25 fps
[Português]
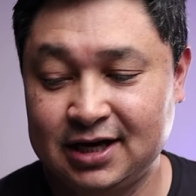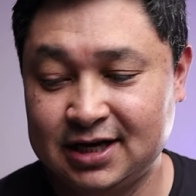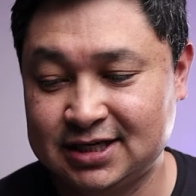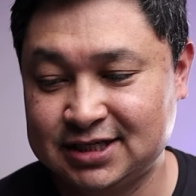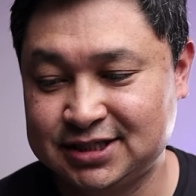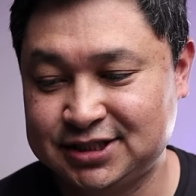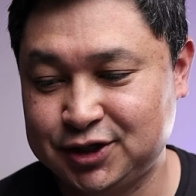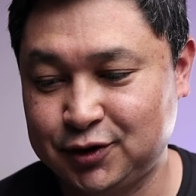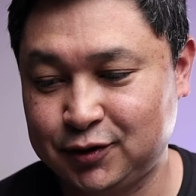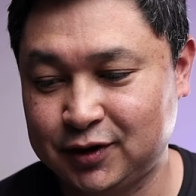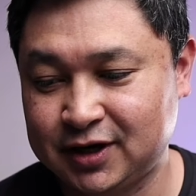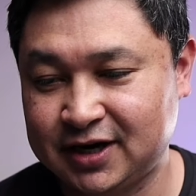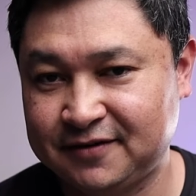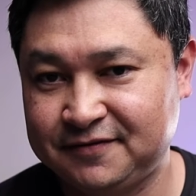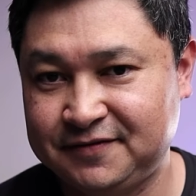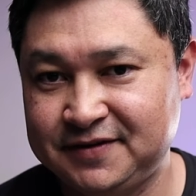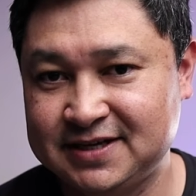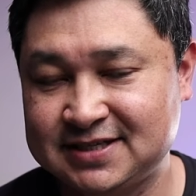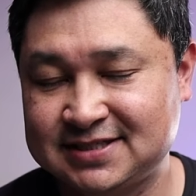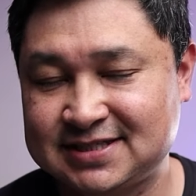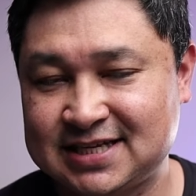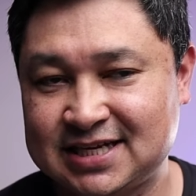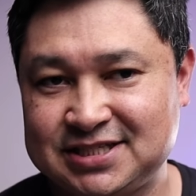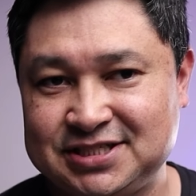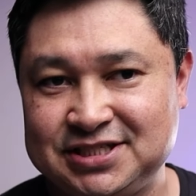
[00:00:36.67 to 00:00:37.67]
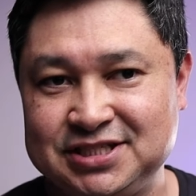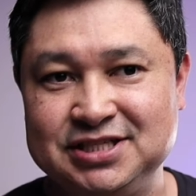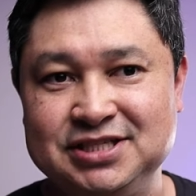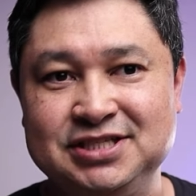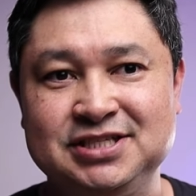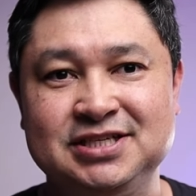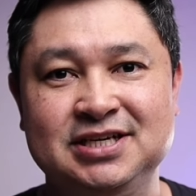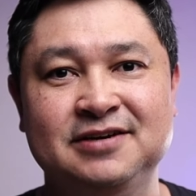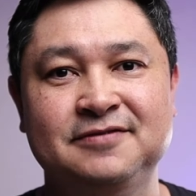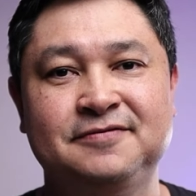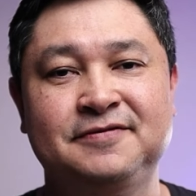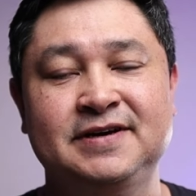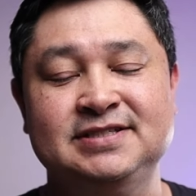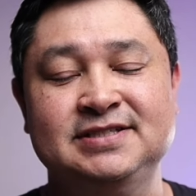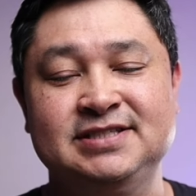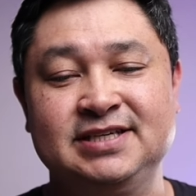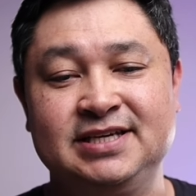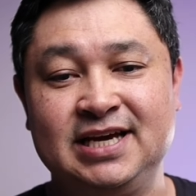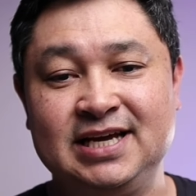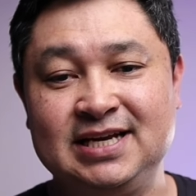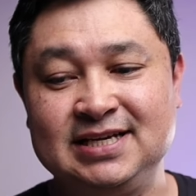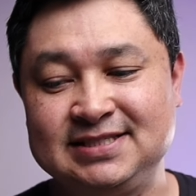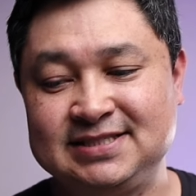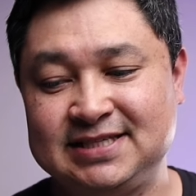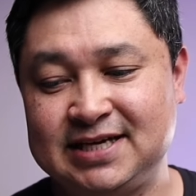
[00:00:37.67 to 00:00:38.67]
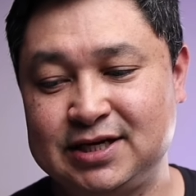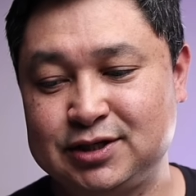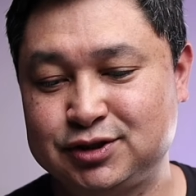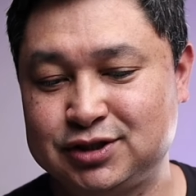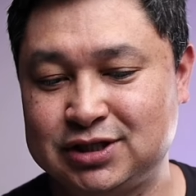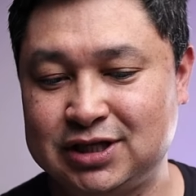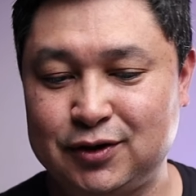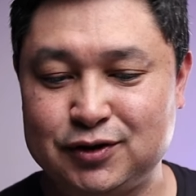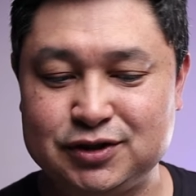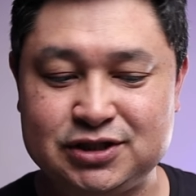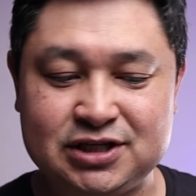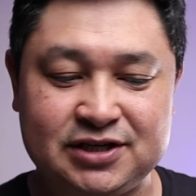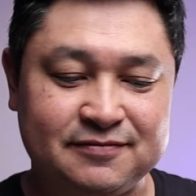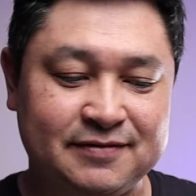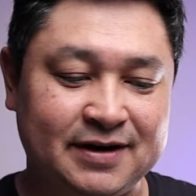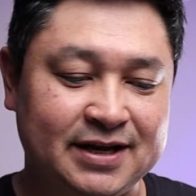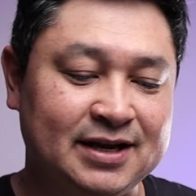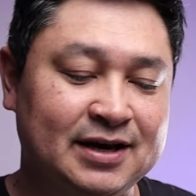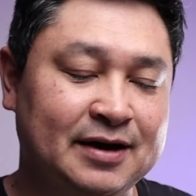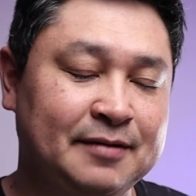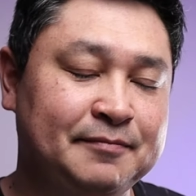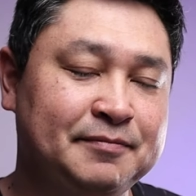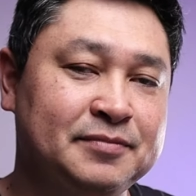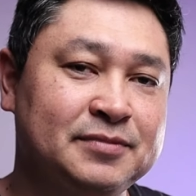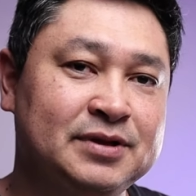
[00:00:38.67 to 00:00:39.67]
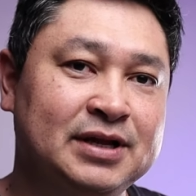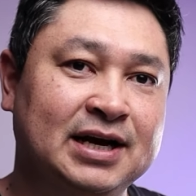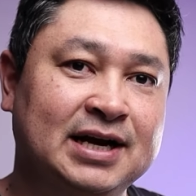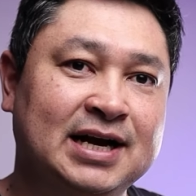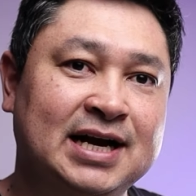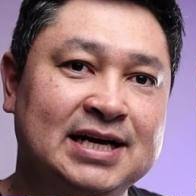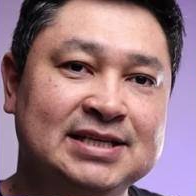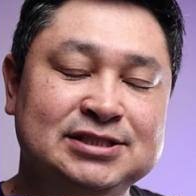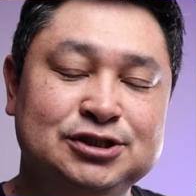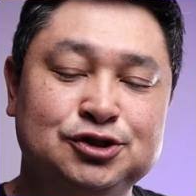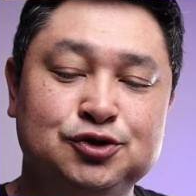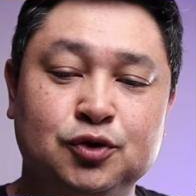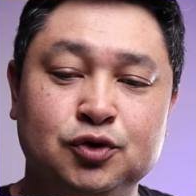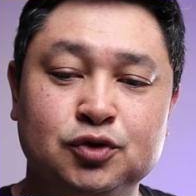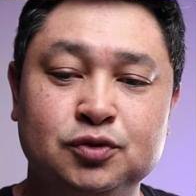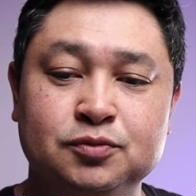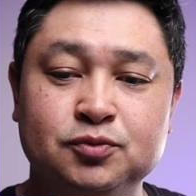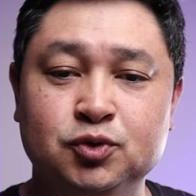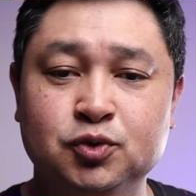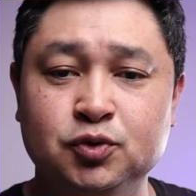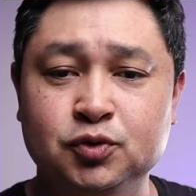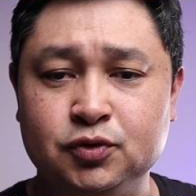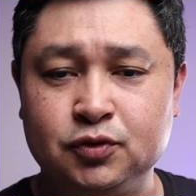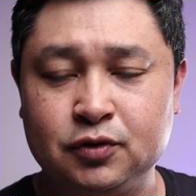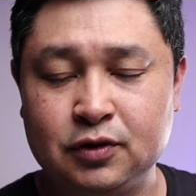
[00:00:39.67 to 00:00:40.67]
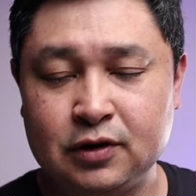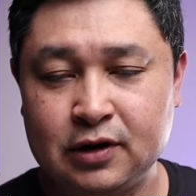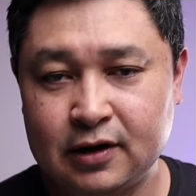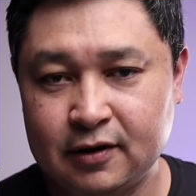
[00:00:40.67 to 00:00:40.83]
Geografia e Estatística, fez aquele censo lá onde ele vai na, na casa de todo mundo,